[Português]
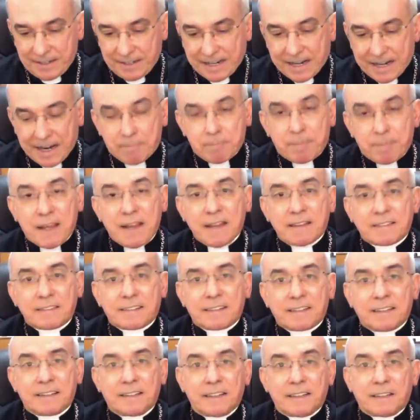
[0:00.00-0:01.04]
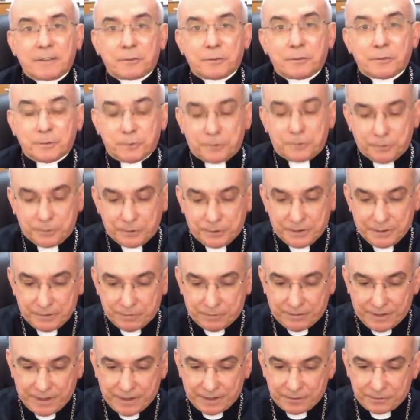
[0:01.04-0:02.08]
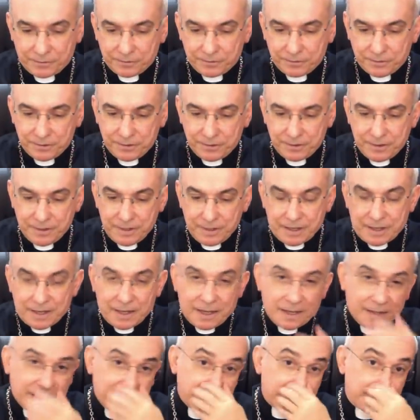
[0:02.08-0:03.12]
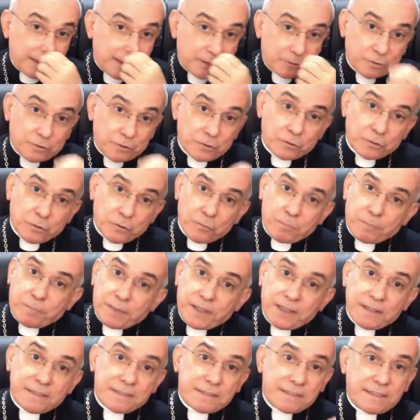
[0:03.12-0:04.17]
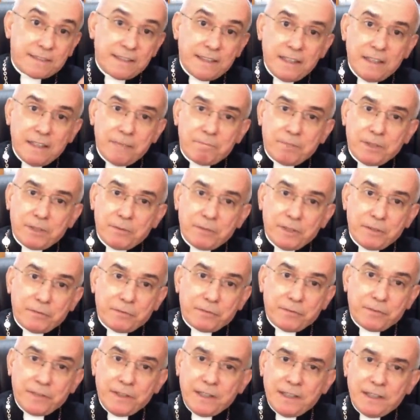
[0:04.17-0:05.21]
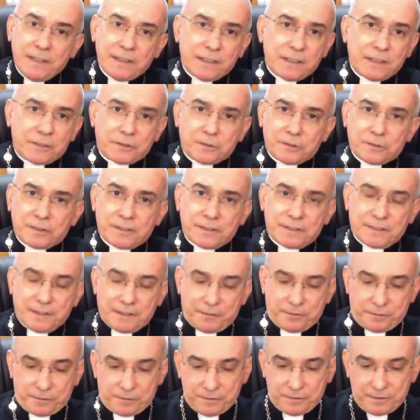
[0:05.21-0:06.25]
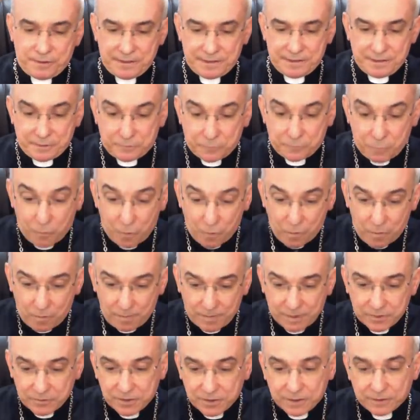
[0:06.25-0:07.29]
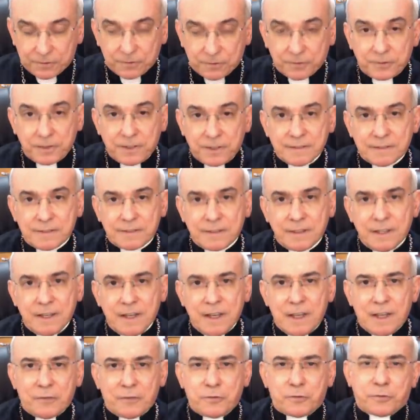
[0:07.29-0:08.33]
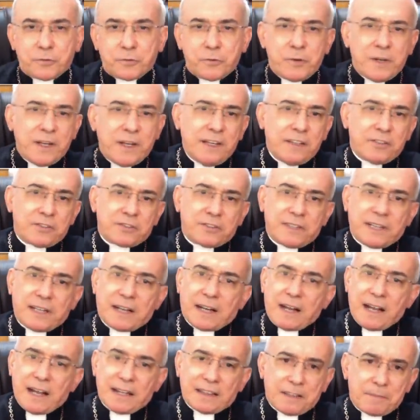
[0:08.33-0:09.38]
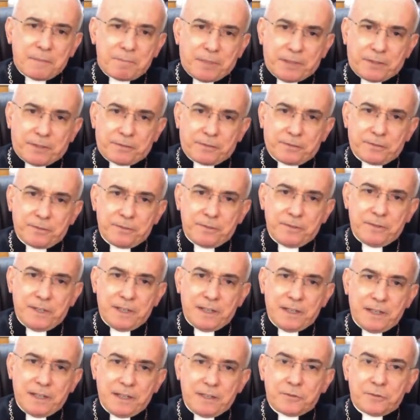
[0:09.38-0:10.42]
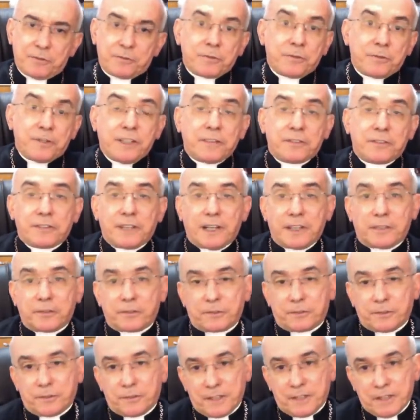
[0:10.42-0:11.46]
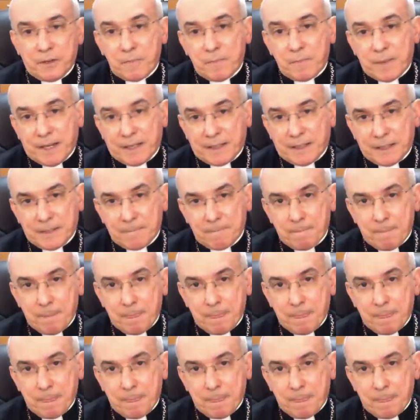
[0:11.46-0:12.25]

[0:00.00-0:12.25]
cabeça de todo o universo, ele se tornou princípio e fim de todas as coisas, o homem Jesus, juiz de cada pessoa, juiz da história humana.